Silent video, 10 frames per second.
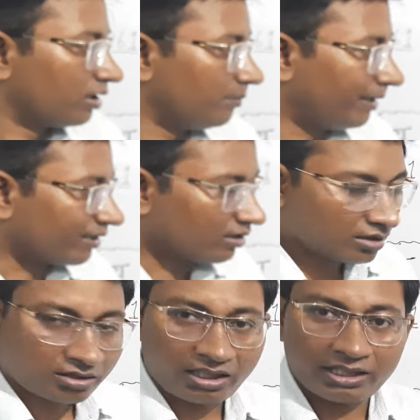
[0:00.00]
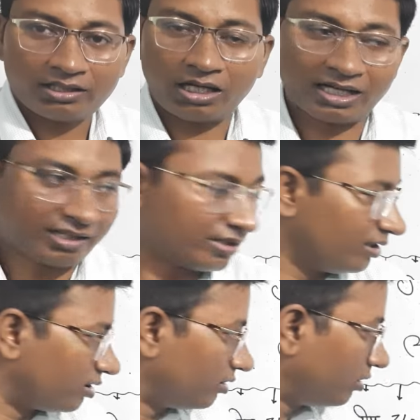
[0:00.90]
की बात करता है अगर
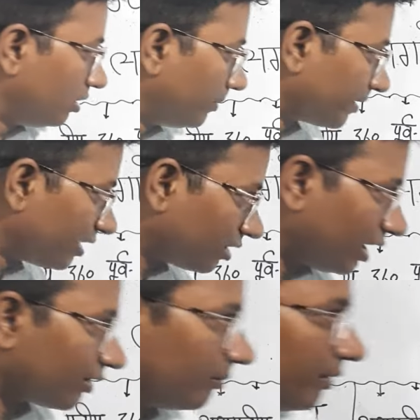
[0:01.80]
इस अधिनियम के तहत